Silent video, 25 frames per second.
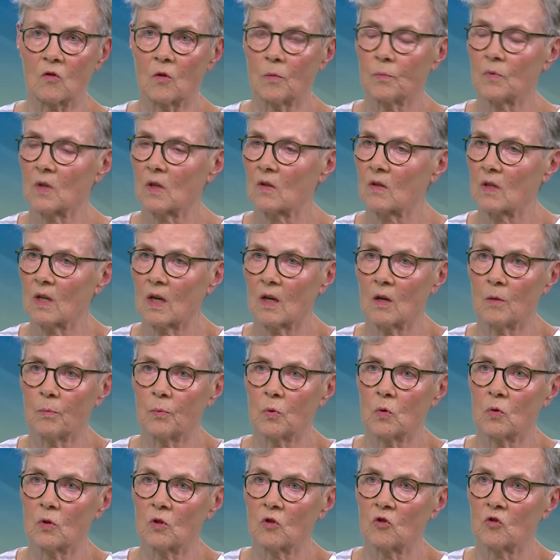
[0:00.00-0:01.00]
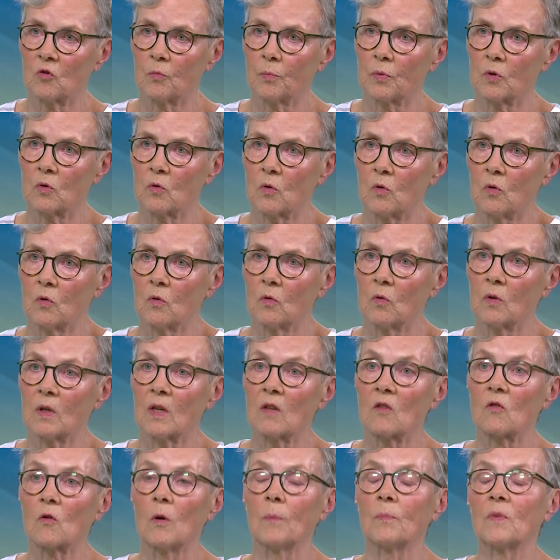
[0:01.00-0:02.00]
ob das therapeutische Betreuung
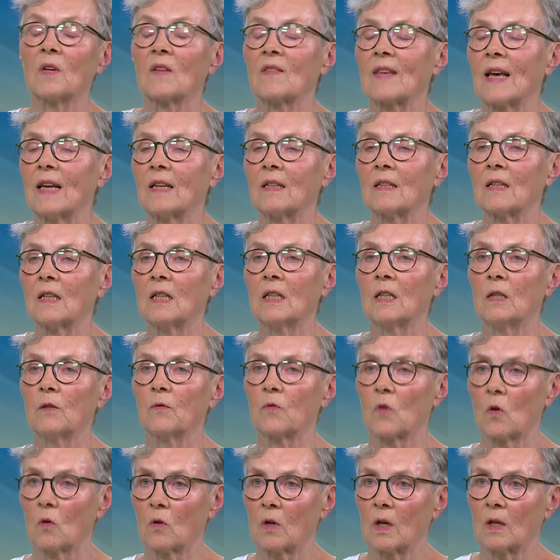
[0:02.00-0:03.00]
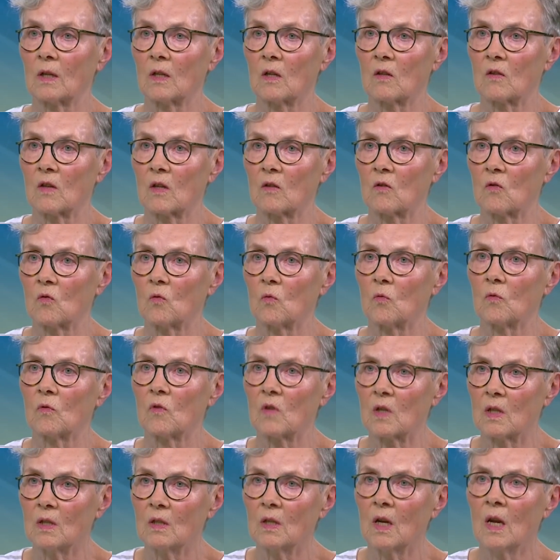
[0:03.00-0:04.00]
ist, ob das andere Hilfsorganisationen
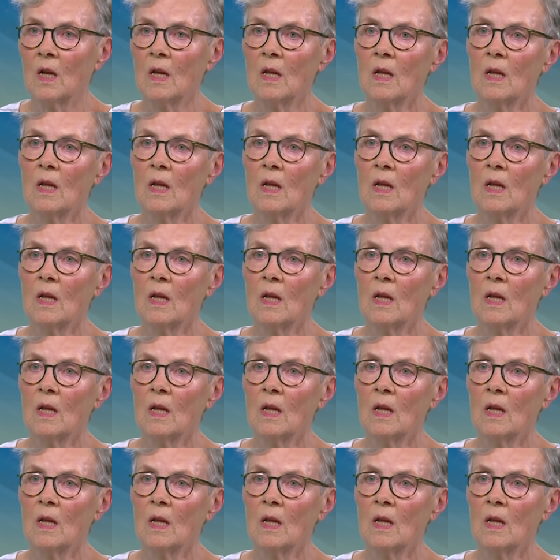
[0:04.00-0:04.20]
sind.